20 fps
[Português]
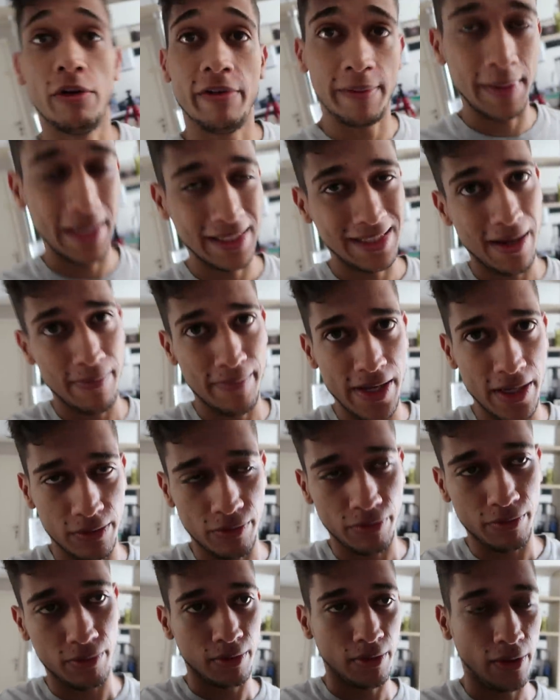novo
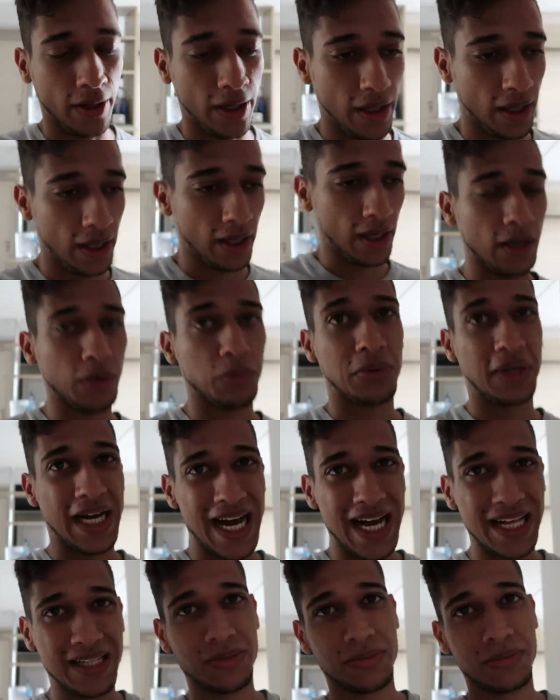apartamento, é,
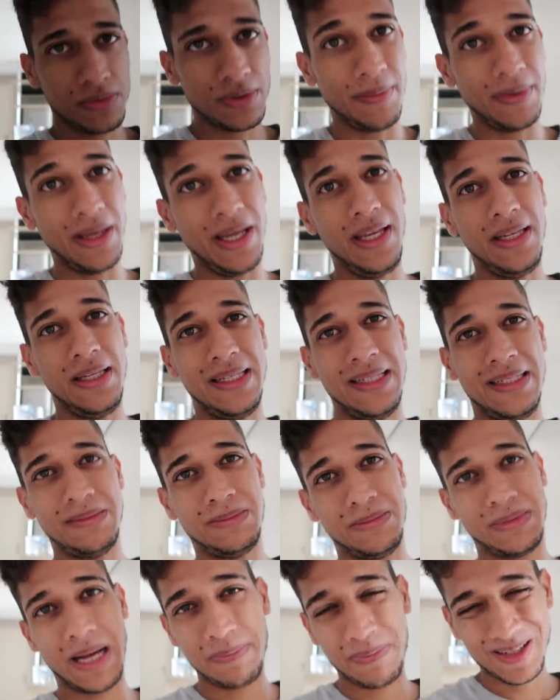alugado, também
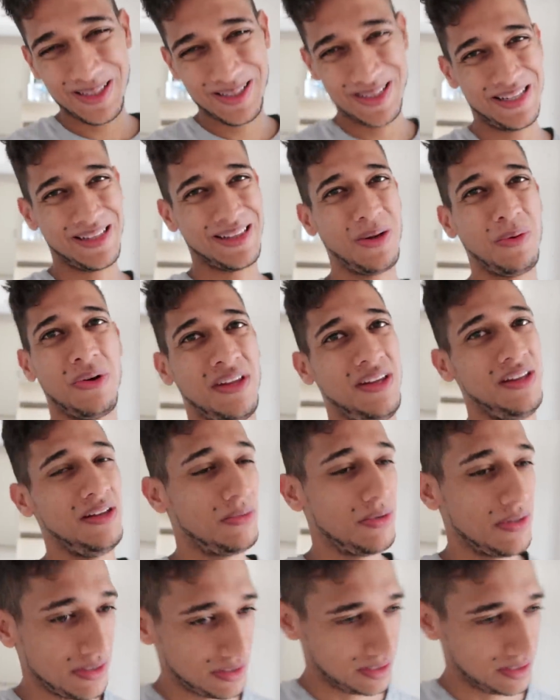não dá pra ser tão rico